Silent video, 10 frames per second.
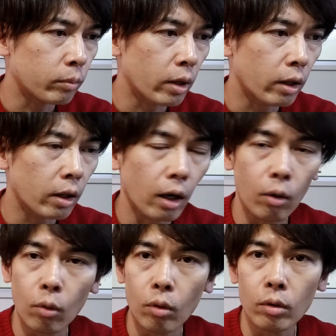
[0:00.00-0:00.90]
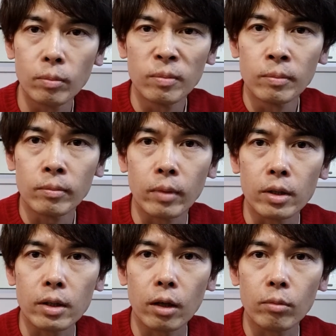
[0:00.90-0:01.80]
ブレンダーを、まあ、
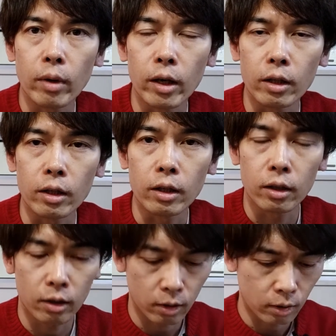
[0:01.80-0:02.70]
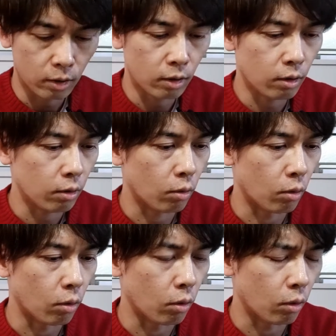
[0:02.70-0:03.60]
使う前に
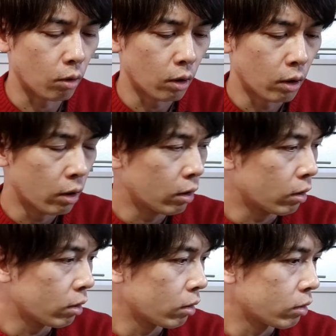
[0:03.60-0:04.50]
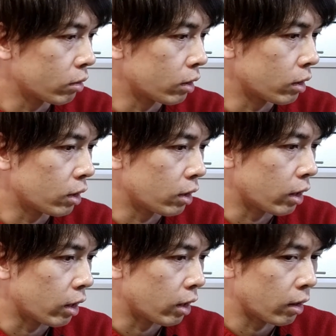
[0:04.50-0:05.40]
こう 3D
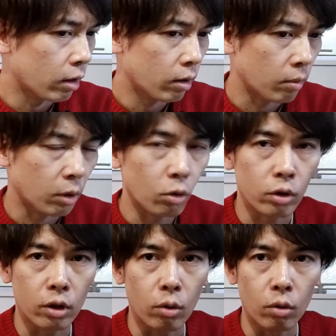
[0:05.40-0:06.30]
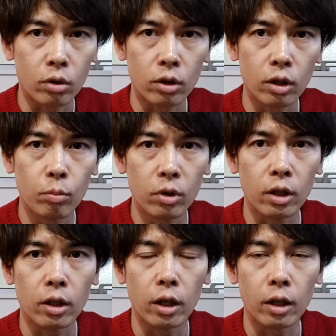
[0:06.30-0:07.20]
でまあ、特にこう 3D
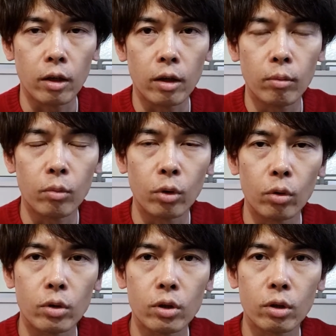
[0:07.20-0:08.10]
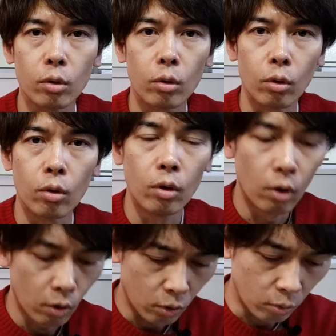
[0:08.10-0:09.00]
プリンターで物を作ろうと
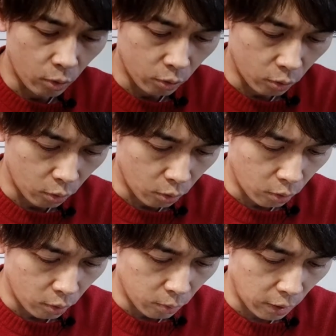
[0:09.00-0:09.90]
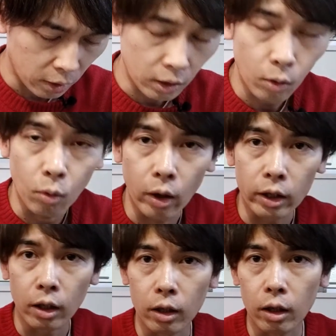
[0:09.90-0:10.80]
思うと、まあ、あった方がい
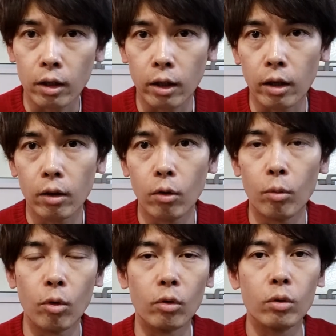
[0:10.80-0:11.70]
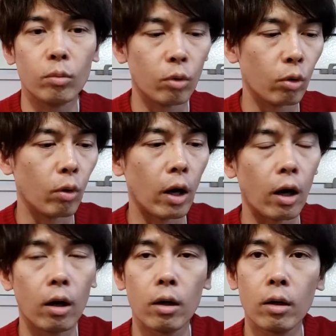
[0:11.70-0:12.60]
なって思うもの
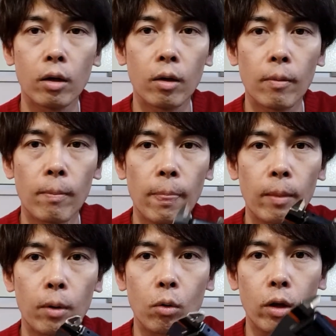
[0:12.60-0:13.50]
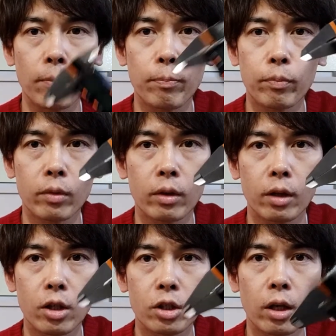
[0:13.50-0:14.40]
が、まあ、これ
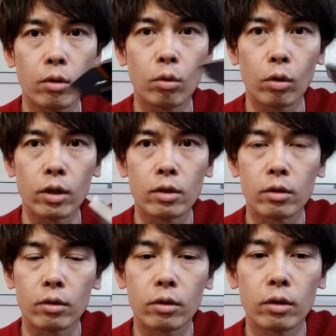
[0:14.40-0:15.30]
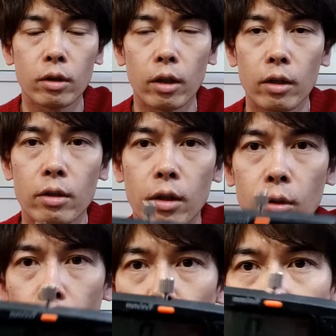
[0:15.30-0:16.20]
デジタルノギスなんですけど